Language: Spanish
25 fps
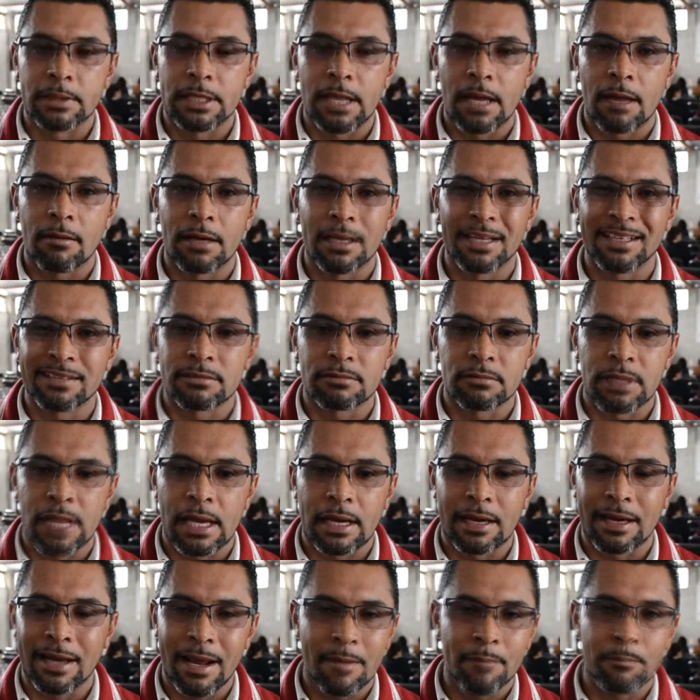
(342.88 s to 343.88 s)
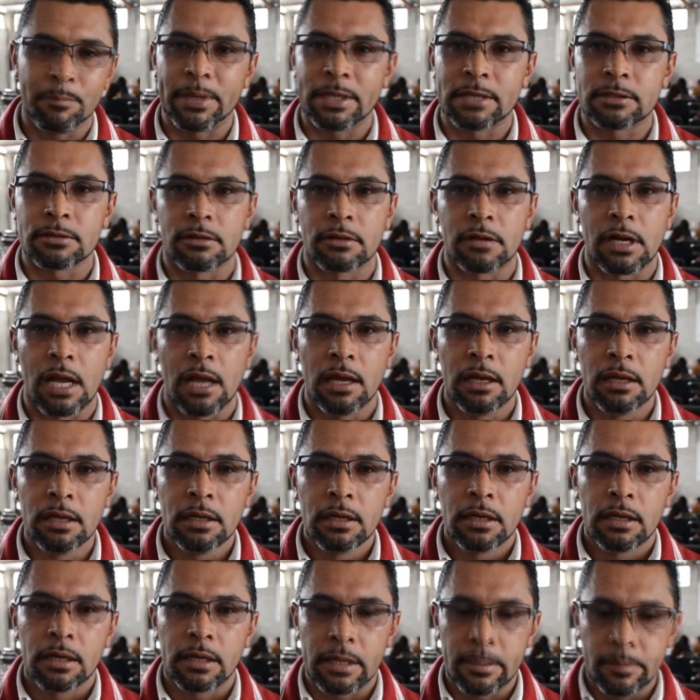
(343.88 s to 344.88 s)
invitaba, es una gran persona.
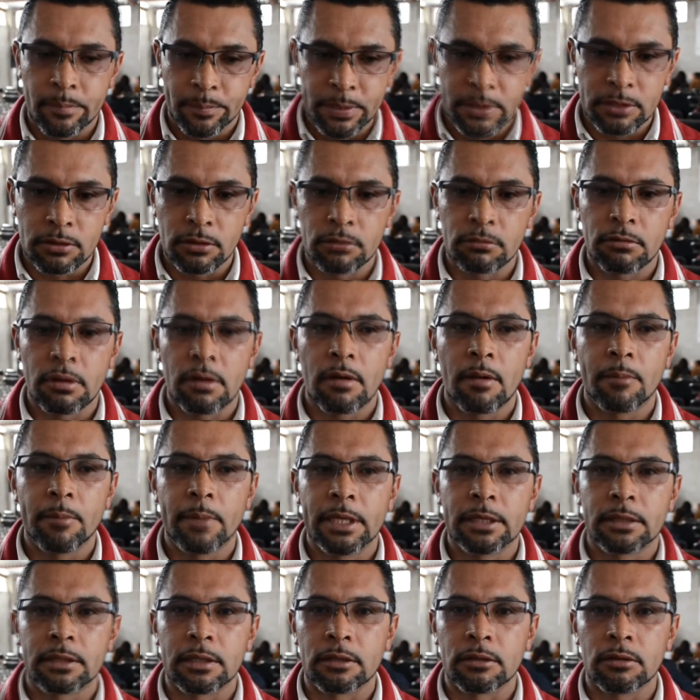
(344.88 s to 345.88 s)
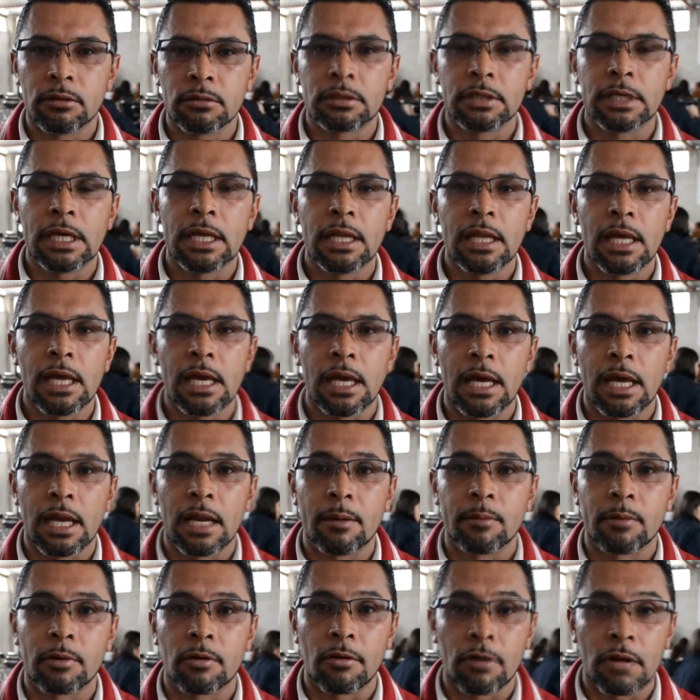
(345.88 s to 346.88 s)
Repito nuevamente, no tiene a
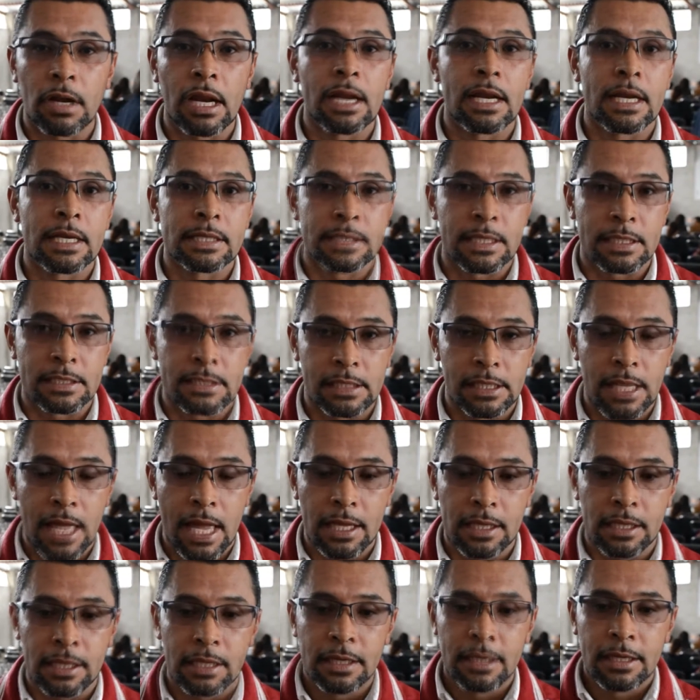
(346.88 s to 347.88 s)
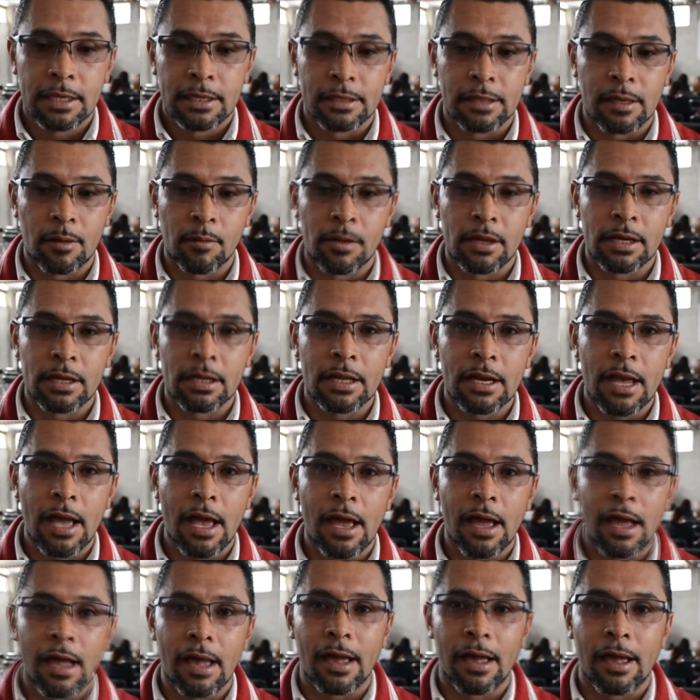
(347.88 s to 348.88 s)
lo mejor la necesidad de venir
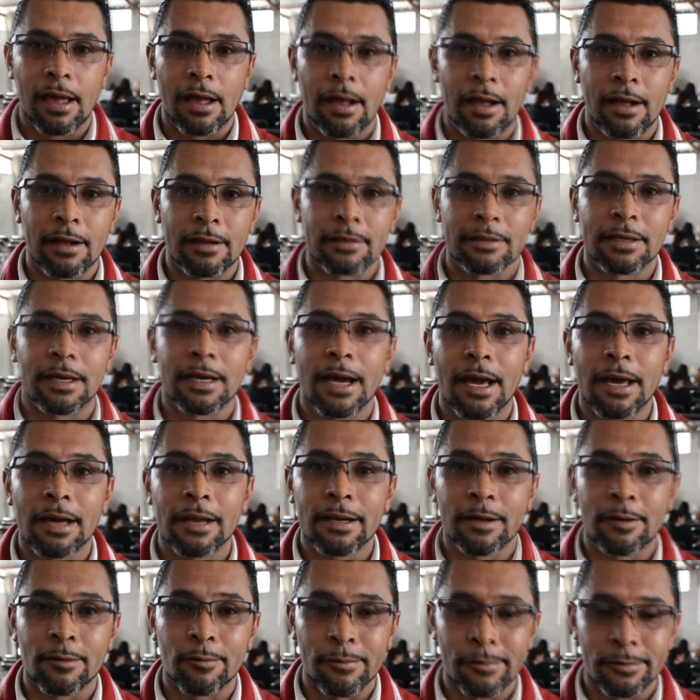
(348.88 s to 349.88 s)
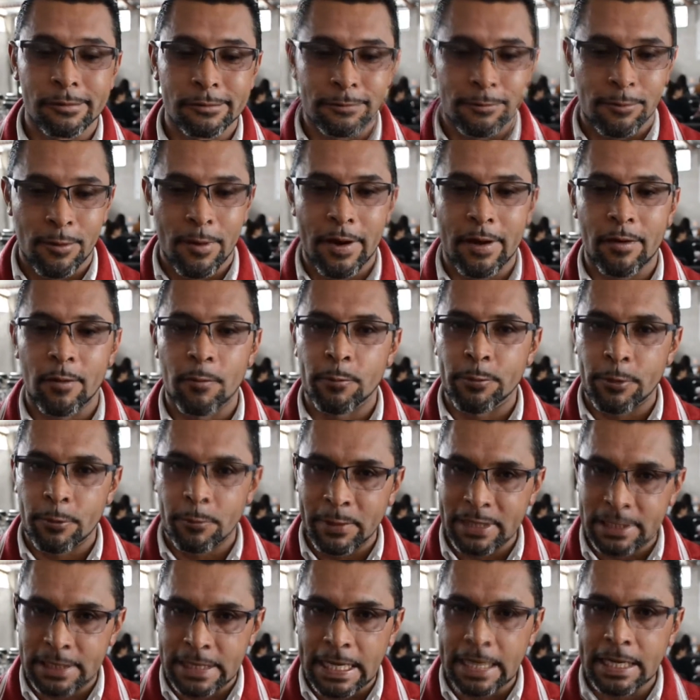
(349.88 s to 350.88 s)
a dejar recursos o a
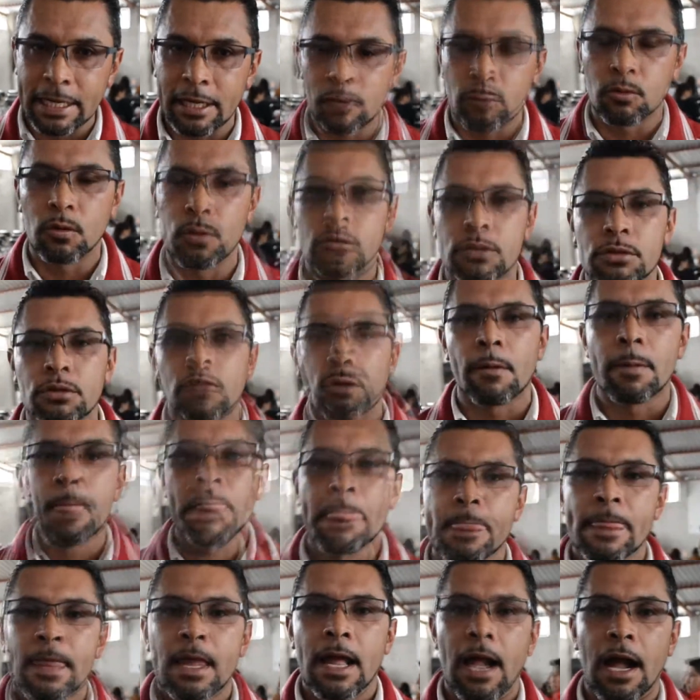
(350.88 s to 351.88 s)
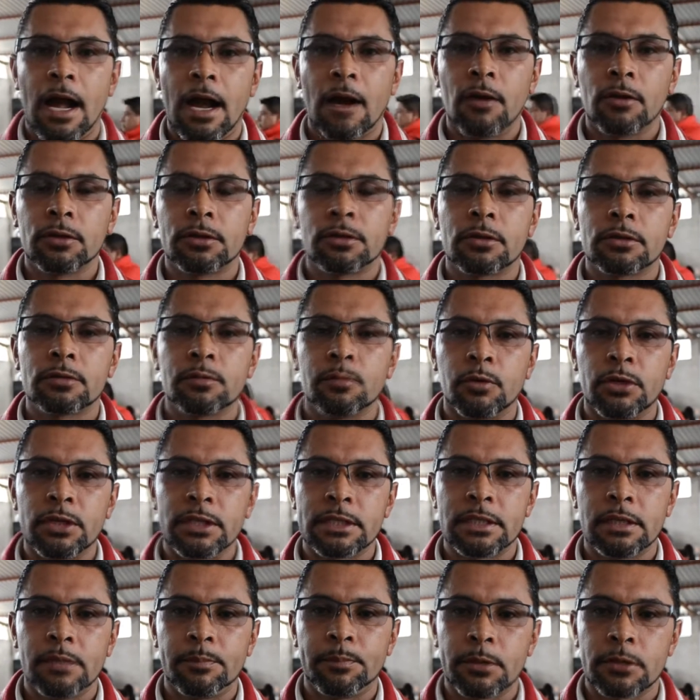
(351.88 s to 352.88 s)
comprometer recursos a otros
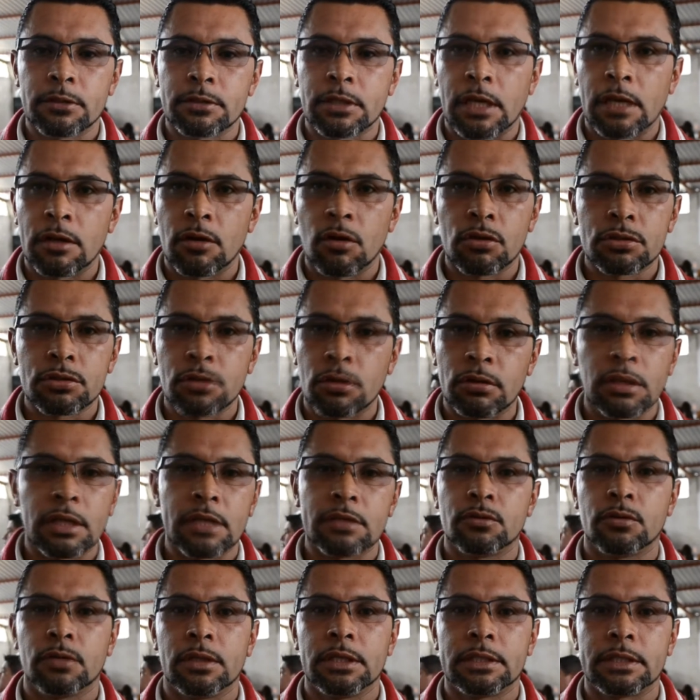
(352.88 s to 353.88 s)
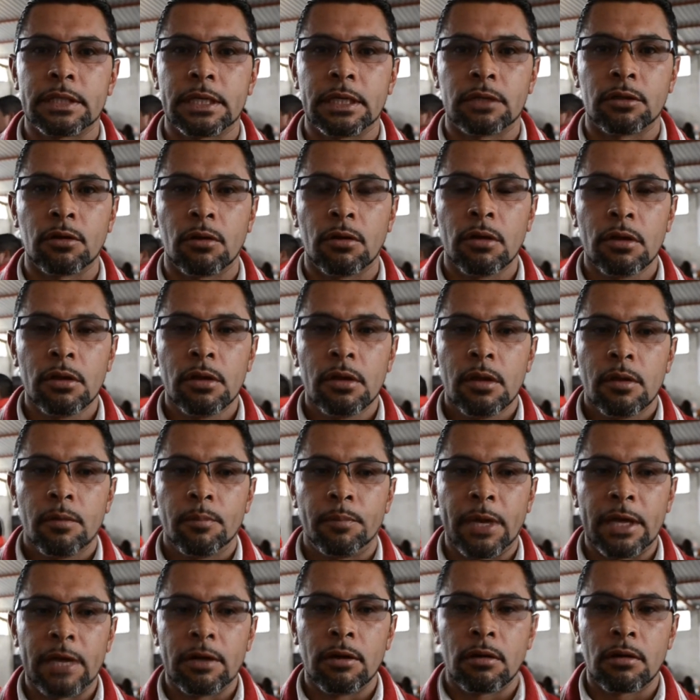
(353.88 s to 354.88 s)
municipios que no son de su distrito.
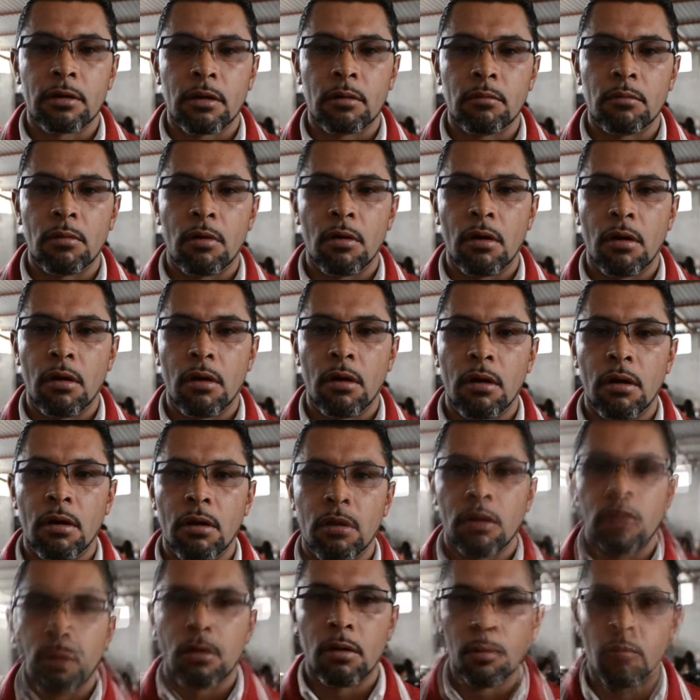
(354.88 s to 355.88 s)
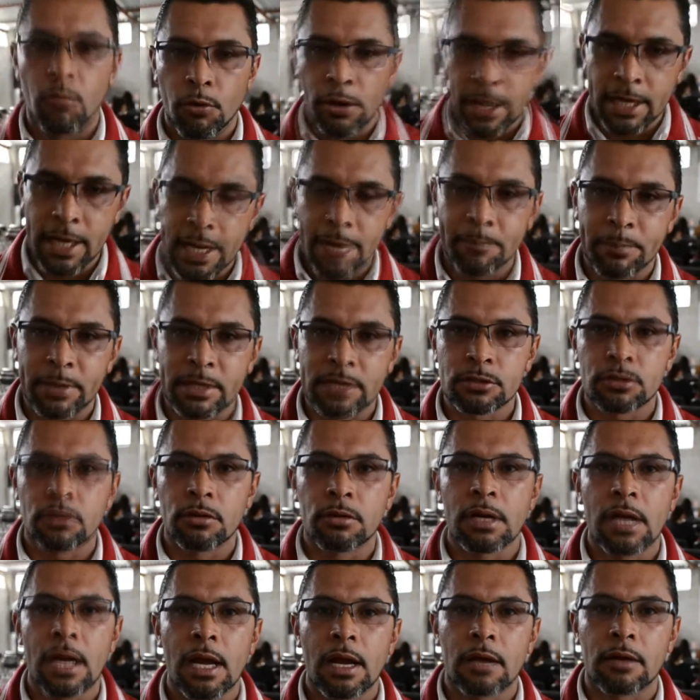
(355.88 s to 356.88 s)
Pero como buena
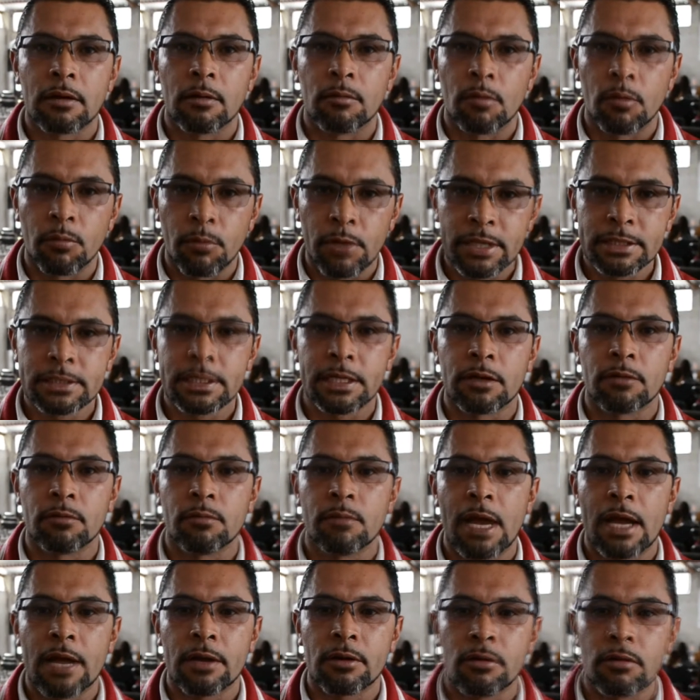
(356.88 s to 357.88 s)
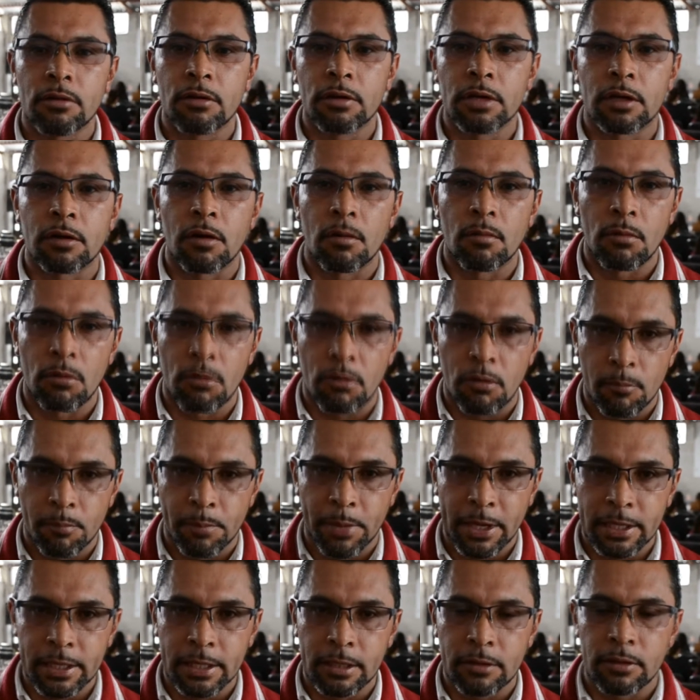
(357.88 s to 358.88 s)
persona, como buen ser humano y como
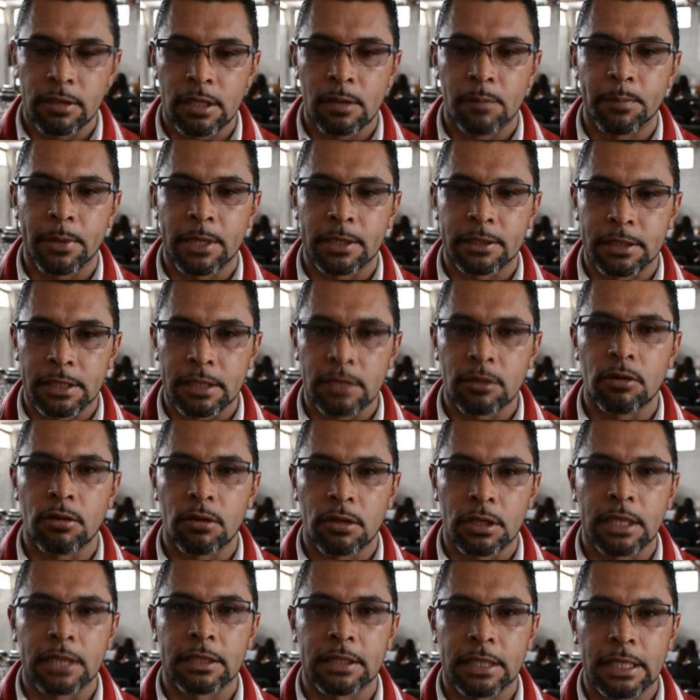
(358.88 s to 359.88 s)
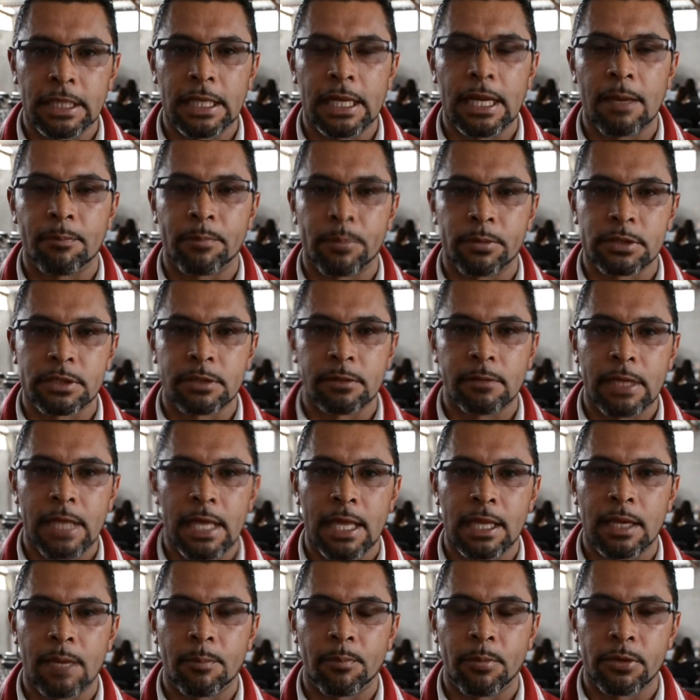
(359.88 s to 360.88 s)
compañero del partido hoy que tiene la
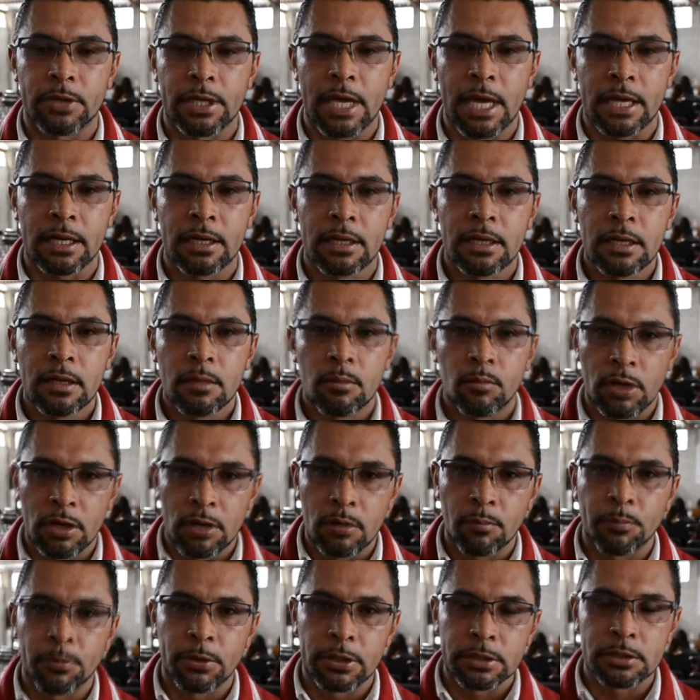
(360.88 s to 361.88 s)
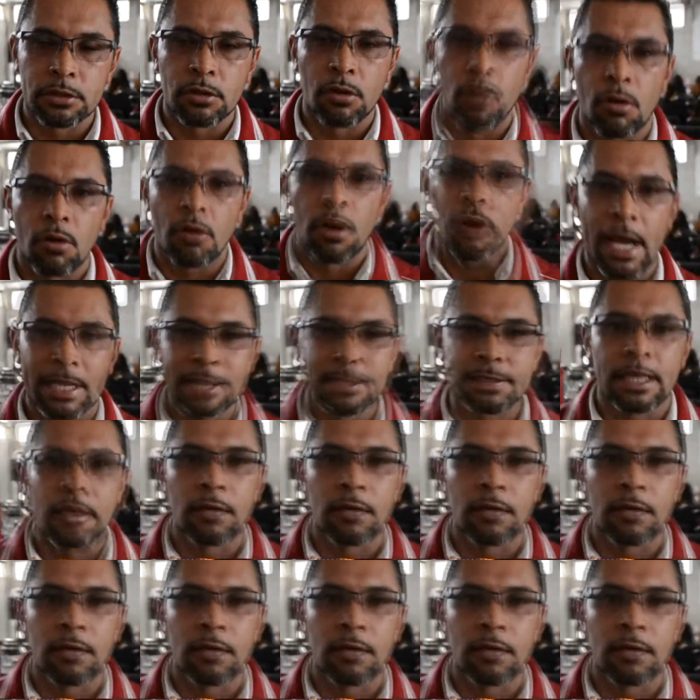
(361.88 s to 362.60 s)
posibilidad de apoyar, bueno, pues lo ha